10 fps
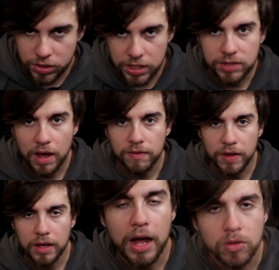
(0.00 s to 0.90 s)
Hoje a gente vai
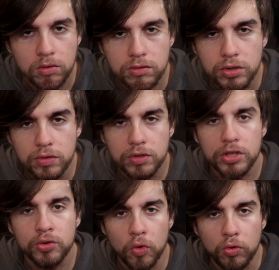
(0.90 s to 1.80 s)
ver anúncio
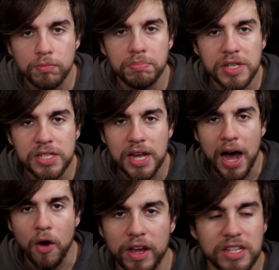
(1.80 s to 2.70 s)
de jogo
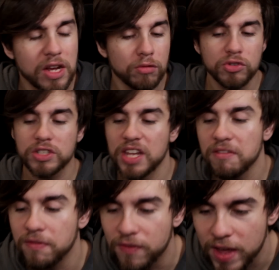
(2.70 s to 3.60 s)
bizarro, aqueles anúncios que
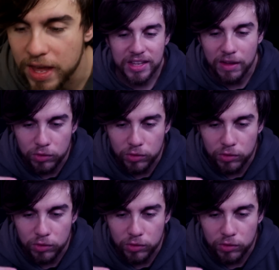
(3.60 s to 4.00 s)
você vê e tem